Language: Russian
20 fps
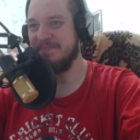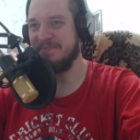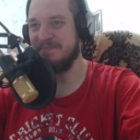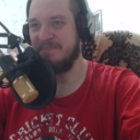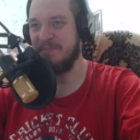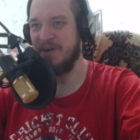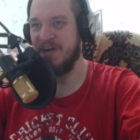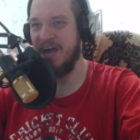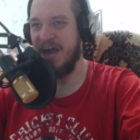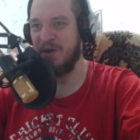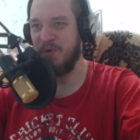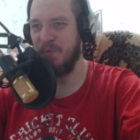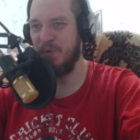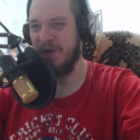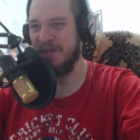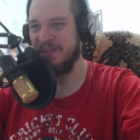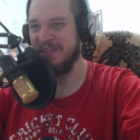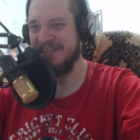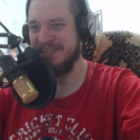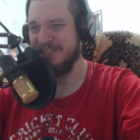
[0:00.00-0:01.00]

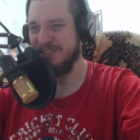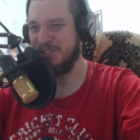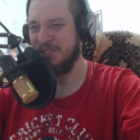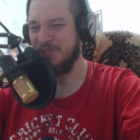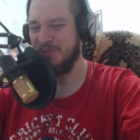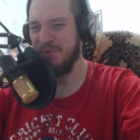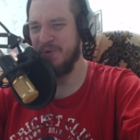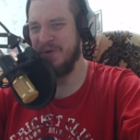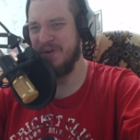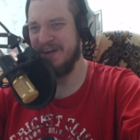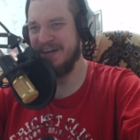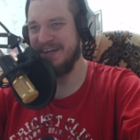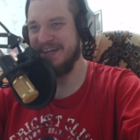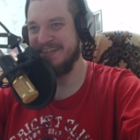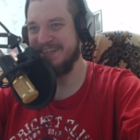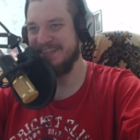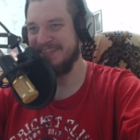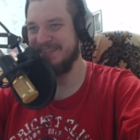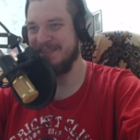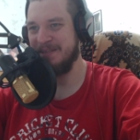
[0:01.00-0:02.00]
Макароны? Что?
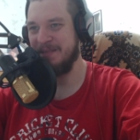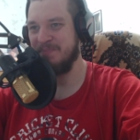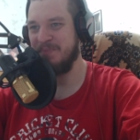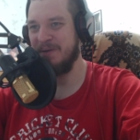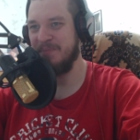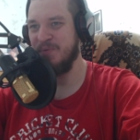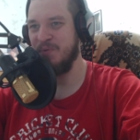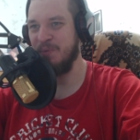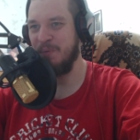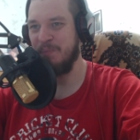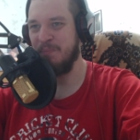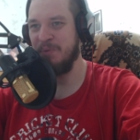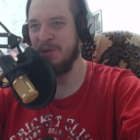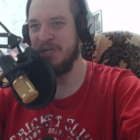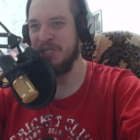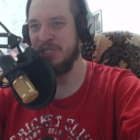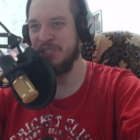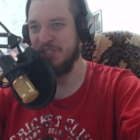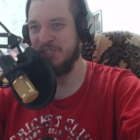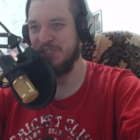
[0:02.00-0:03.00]
Это, по-моему,
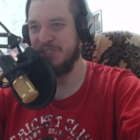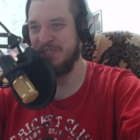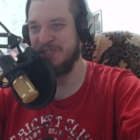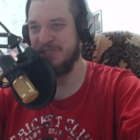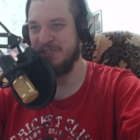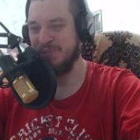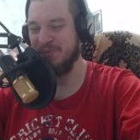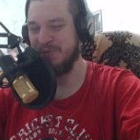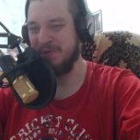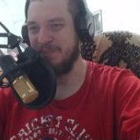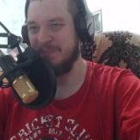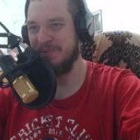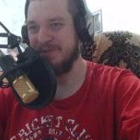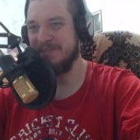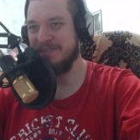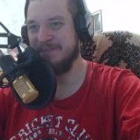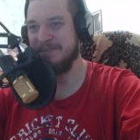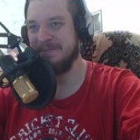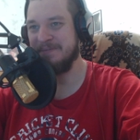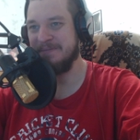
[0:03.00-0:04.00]
блинчик с яйцом.
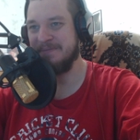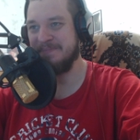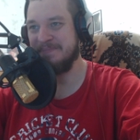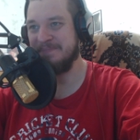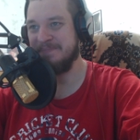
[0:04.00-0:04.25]
Йо!